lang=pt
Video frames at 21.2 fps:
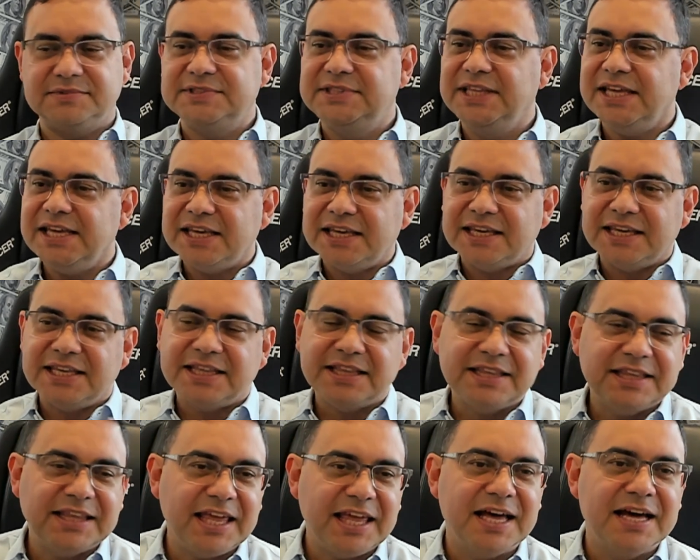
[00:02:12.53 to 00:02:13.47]
Tem que
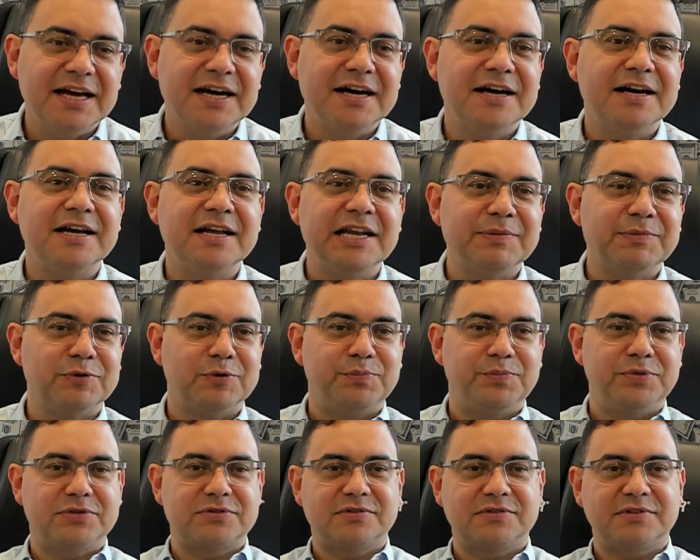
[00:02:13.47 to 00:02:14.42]
ter ânimo,
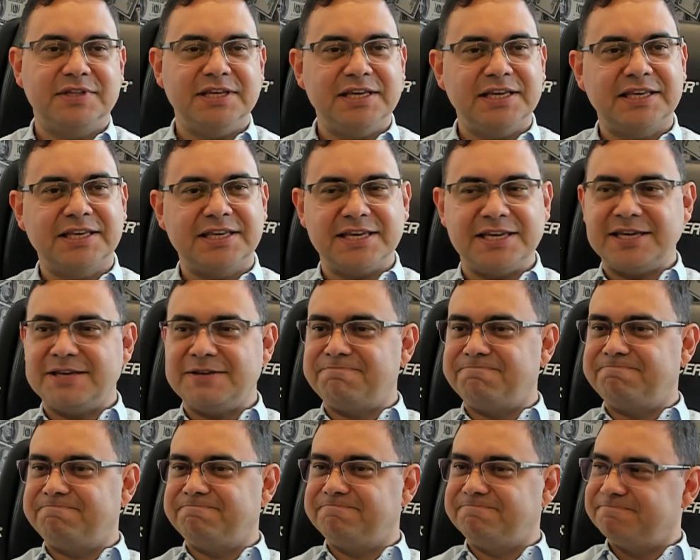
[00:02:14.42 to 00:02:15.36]
pessoal. Tem que
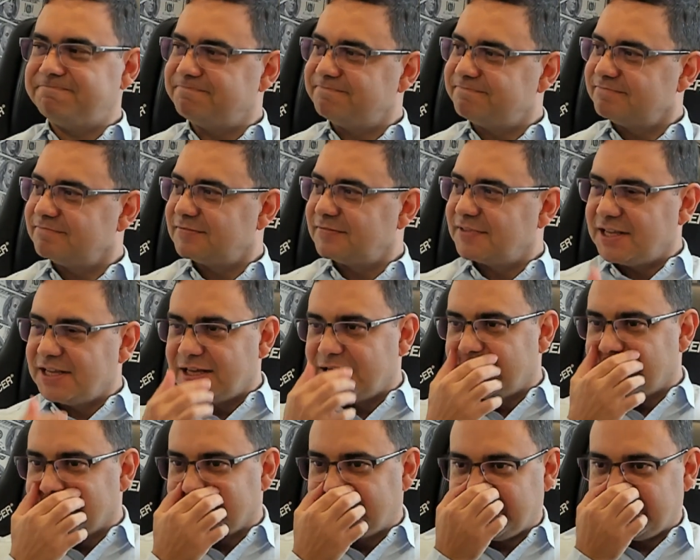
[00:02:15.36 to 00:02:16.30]

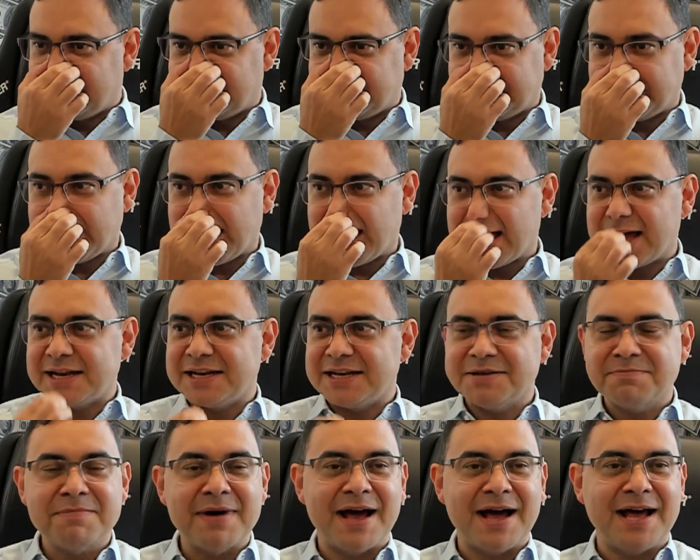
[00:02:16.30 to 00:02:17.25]
tem que estar tá
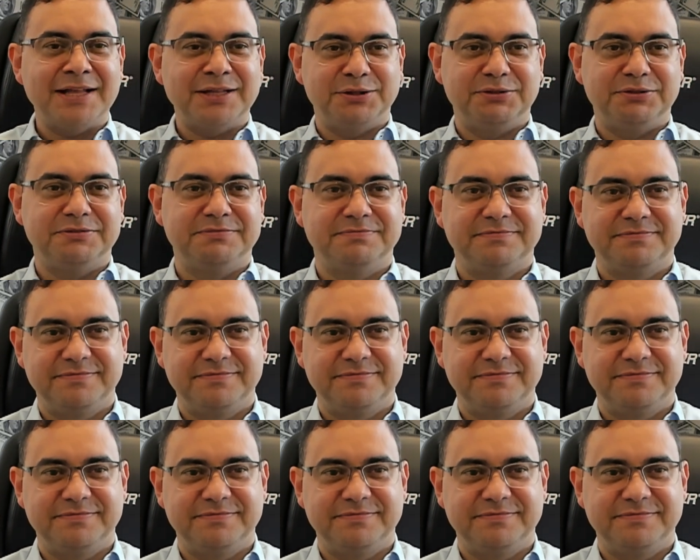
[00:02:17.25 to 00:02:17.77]
animado.